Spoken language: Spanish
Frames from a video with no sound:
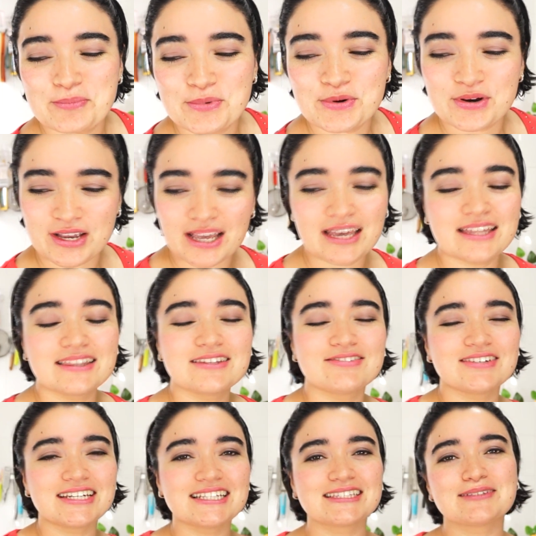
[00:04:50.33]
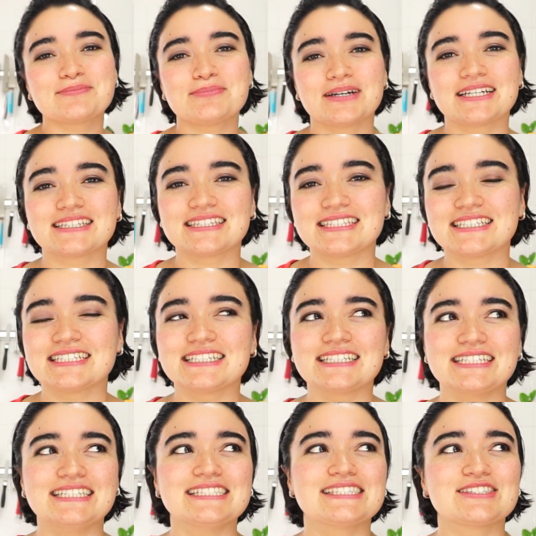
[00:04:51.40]
busqué en diferente
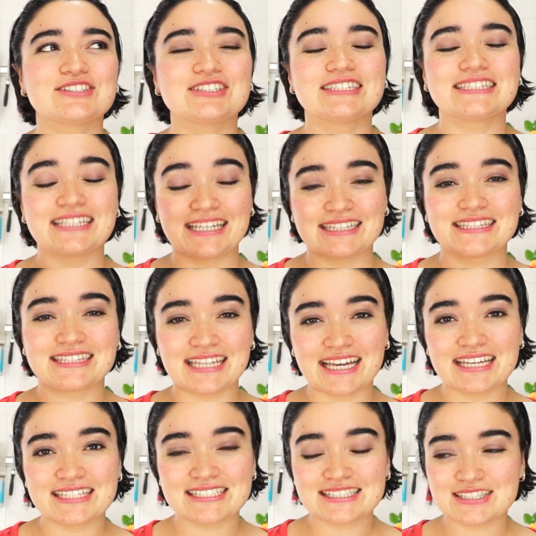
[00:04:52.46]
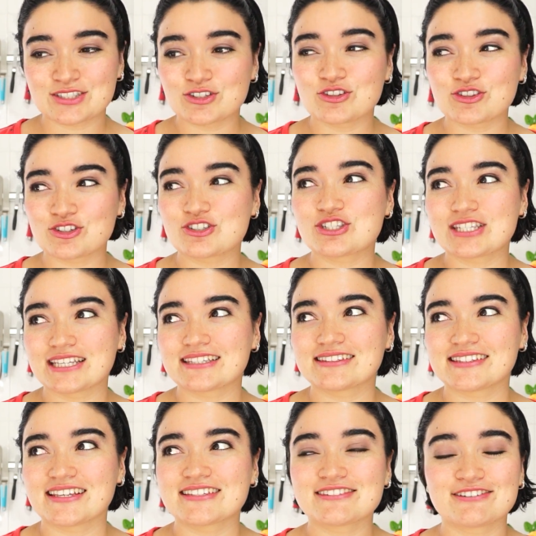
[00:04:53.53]
parte y son tantas, son
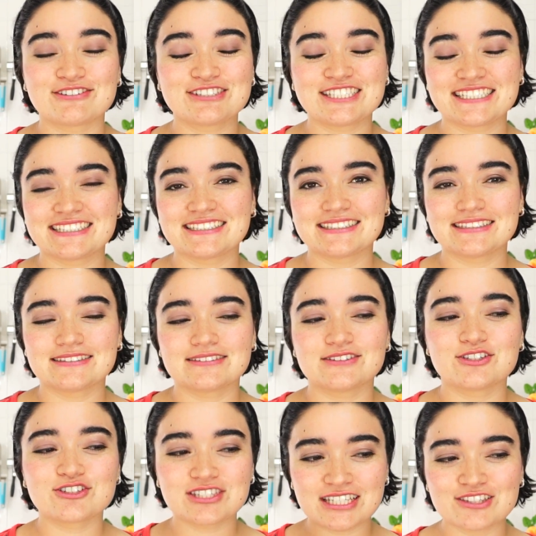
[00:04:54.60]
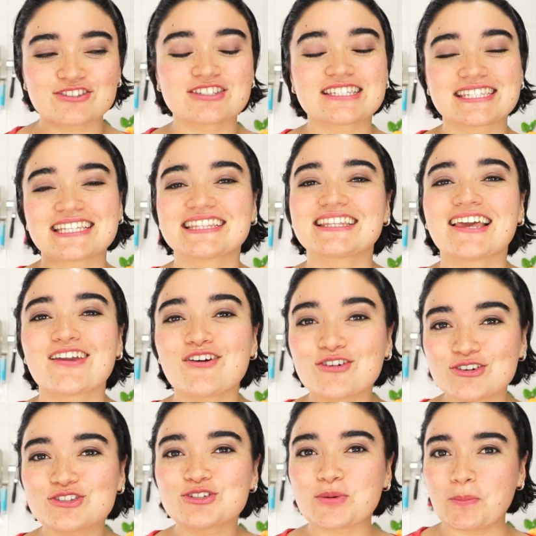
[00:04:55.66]

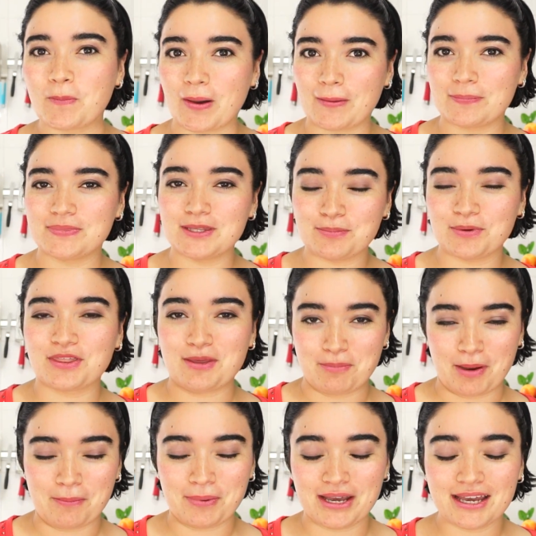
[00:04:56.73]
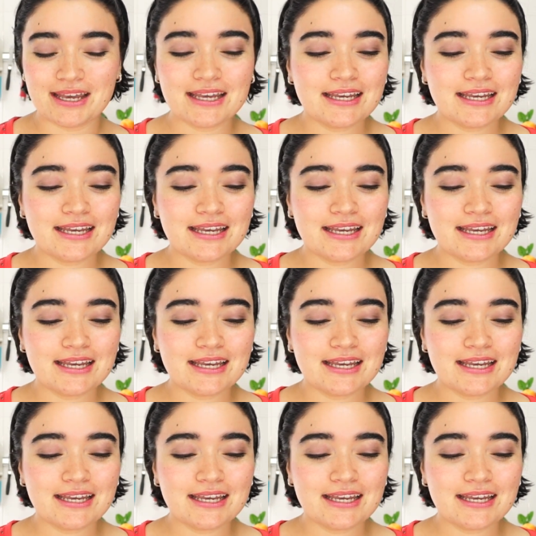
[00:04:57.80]
268 tipos de papa.